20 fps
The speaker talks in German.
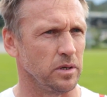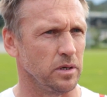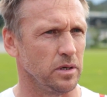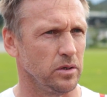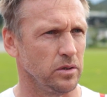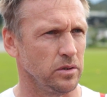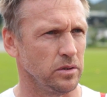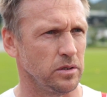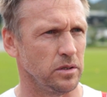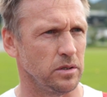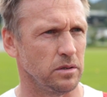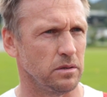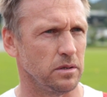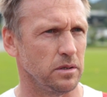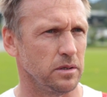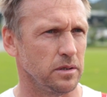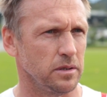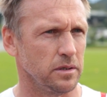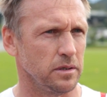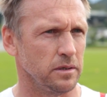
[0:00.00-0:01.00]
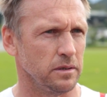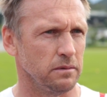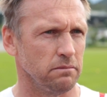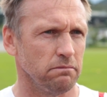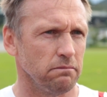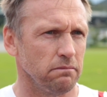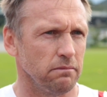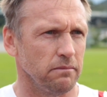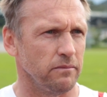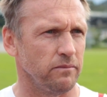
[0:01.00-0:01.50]
Ja? Und, äh,
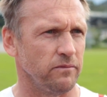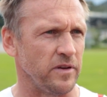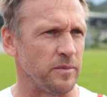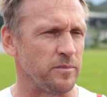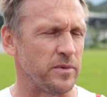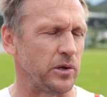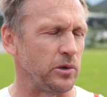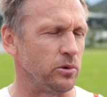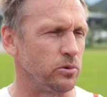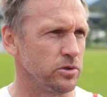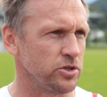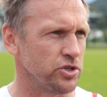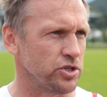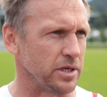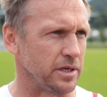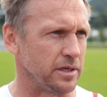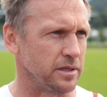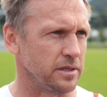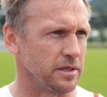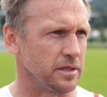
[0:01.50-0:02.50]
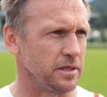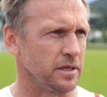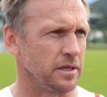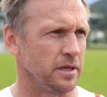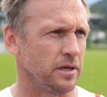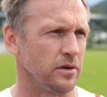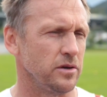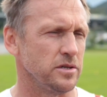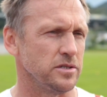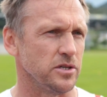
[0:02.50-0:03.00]
wenn man losstartet in
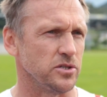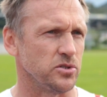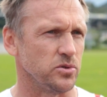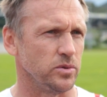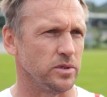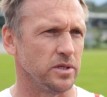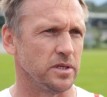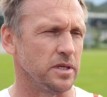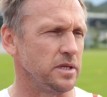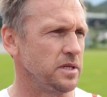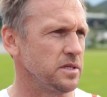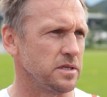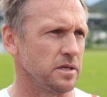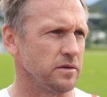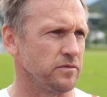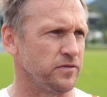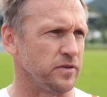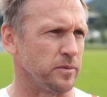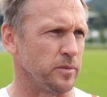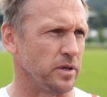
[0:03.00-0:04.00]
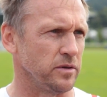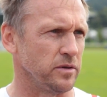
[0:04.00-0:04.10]
einer neuen Saison, dann ist vom